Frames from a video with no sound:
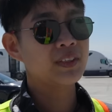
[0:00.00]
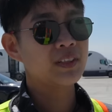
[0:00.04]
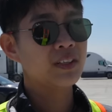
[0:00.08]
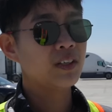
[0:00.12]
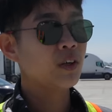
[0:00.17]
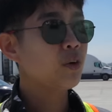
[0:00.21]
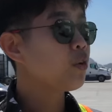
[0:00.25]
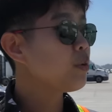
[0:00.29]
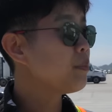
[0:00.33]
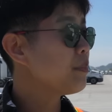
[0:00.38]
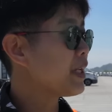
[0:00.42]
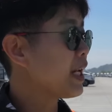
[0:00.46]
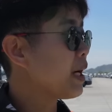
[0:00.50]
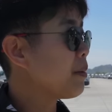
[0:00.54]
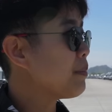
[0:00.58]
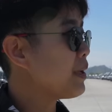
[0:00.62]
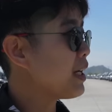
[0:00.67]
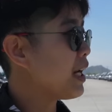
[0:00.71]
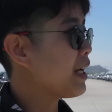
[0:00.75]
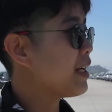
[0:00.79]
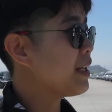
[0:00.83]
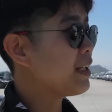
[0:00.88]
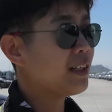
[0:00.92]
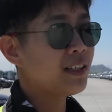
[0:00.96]
แล้วคุณไปทำอะ
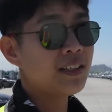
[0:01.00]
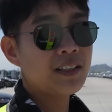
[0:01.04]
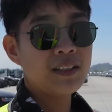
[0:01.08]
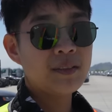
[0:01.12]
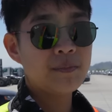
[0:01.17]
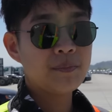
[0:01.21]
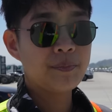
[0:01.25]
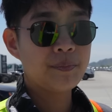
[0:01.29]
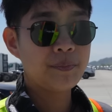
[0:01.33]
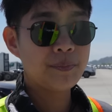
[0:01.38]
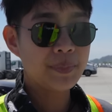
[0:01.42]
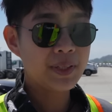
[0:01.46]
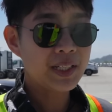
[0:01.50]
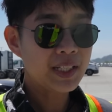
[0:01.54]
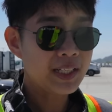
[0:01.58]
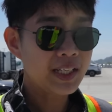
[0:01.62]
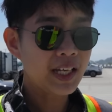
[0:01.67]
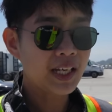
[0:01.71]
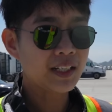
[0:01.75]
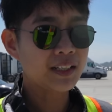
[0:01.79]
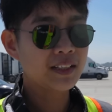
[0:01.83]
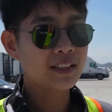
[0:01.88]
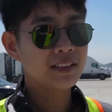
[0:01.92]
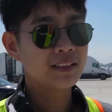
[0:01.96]
ไรไปเรี
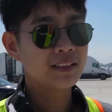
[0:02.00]
ยน